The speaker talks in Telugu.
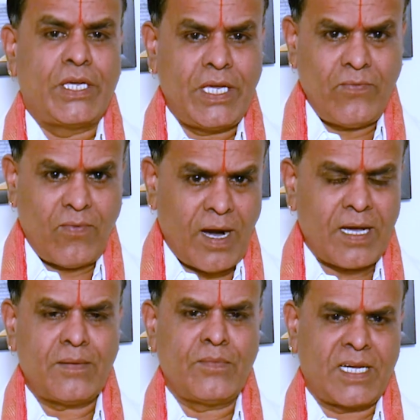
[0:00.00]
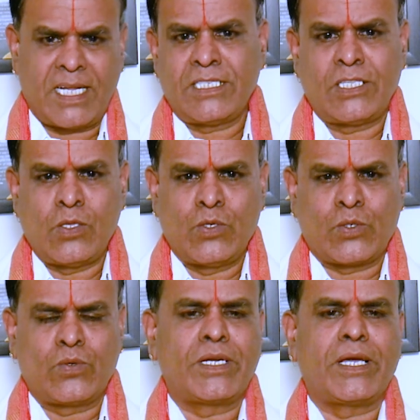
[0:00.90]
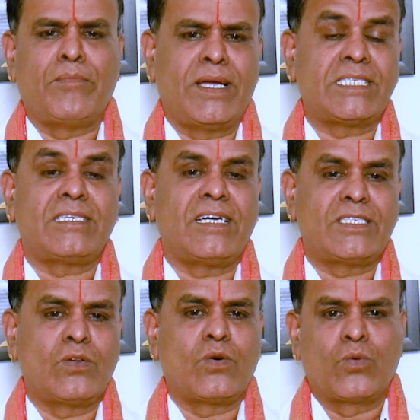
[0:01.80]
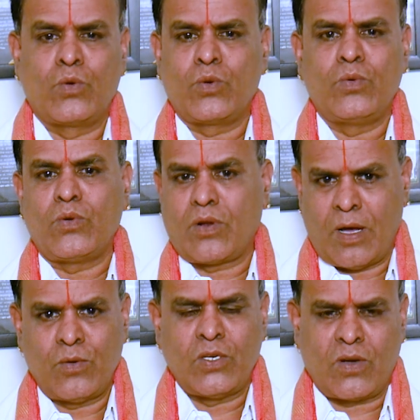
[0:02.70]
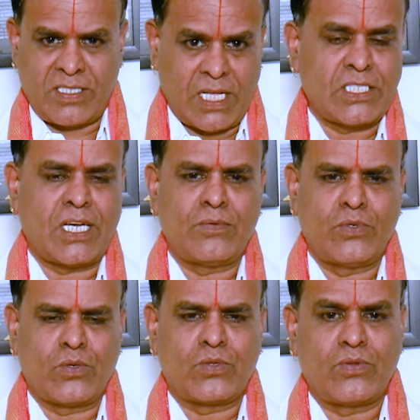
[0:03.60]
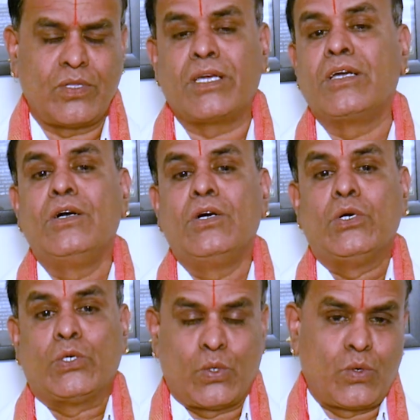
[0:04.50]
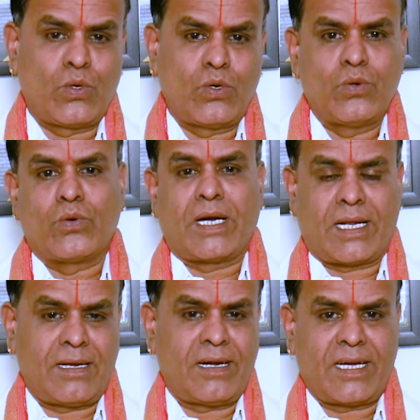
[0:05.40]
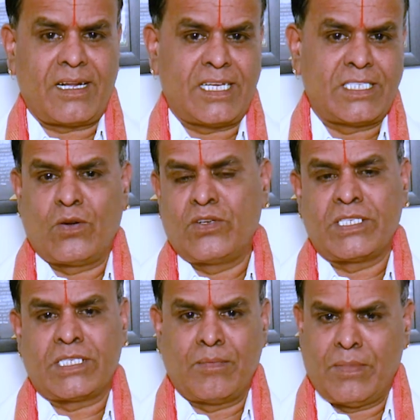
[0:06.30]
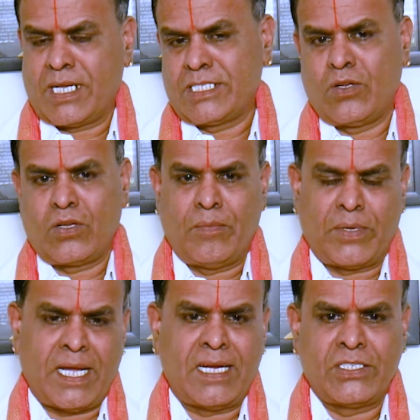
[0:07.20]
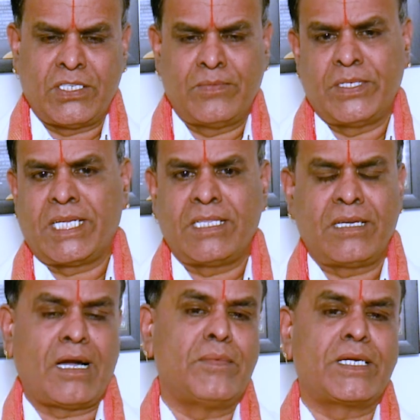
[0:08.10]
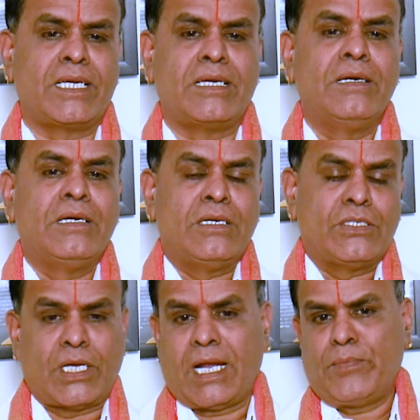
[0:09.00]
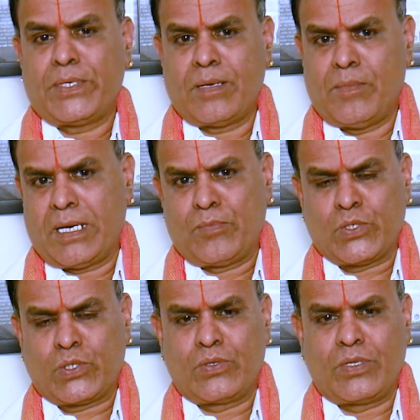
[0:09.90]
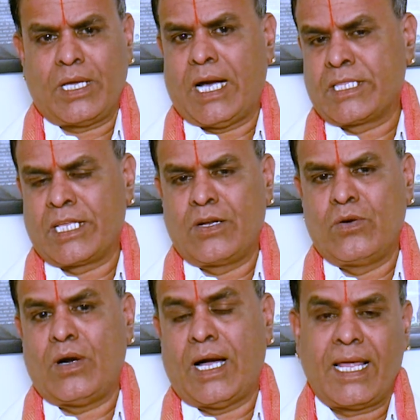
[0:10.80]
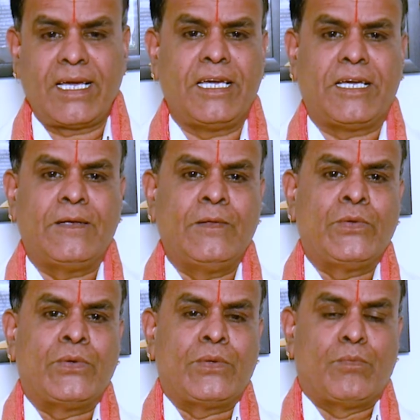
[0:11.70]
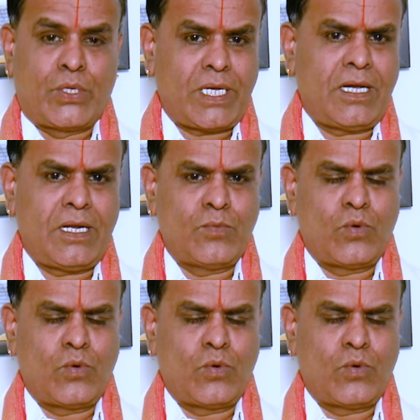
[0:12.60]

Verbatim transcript: ఈ వారం గ్రహస్థితులు చూసుకుంటే మేషరాశిలో గురువు రాహు యొక్క సంచారం జరుగుతుంది శుక్రుడు కర్కాటక రాశిలో నుంచి సింహరాశిలోకి ప్రయాణించడం జరిగింది కాబట్టి చాలా పెద్ద మార్పు వస్తుంది అందరిలో అలాగే బుధగ్రహం